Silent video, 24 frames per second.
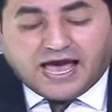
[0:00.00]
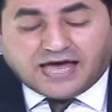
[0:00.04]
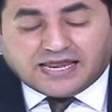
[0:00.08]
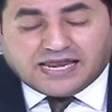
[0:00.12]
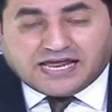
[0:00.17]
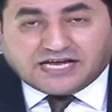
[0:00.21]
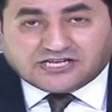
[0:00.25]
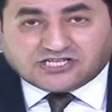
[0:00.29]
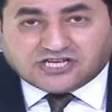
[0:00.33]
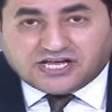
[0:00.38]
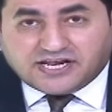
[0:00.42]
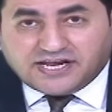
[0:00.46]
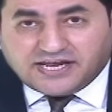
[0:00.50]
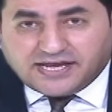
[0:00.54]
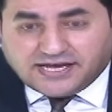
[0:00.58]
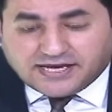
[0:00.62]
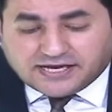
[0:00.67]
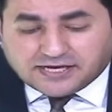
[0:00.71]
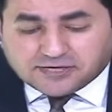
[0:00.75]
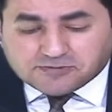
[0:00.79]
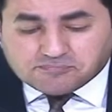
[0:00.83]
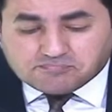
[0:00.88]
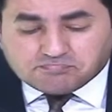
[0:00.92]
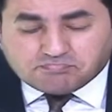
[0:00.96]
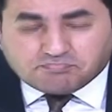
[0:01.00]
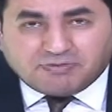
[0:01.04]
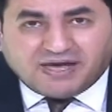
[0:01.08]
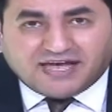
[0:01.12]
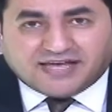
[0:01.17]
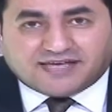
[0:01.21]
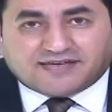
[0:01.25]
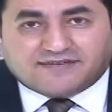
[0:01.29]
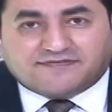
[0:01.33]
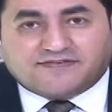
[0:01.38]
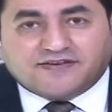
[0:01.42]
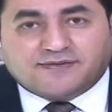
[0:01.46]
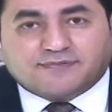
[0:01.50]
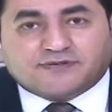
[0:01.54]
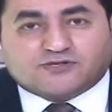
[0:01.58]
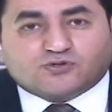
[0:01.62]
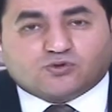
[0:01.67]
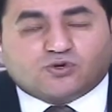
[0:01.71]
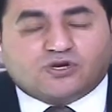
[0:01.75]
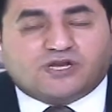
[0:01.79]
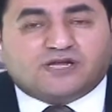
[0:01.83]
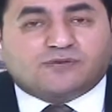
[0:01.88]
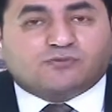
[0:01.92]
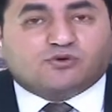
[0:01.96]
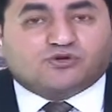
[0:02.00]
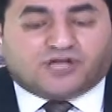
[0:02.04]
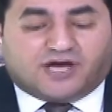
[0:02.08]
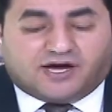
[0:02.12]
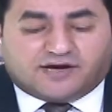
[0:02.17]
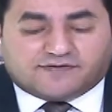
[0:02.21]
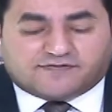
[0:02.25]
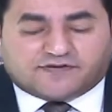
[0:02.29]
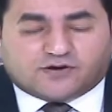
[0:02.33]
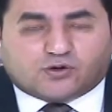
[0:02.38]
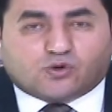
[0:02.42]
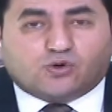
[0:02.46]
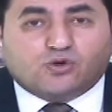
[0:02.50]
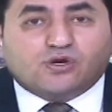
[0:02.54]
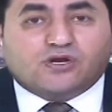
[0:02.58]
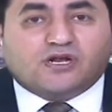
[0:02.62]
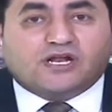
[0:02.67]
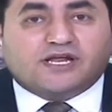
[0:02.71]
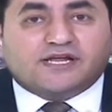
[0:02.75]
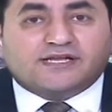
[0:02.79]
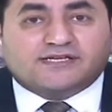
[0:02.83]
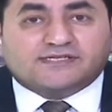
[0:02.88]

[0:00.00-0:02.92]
انا عشان هيك بحكي في مسؤوليه مضاعفه كل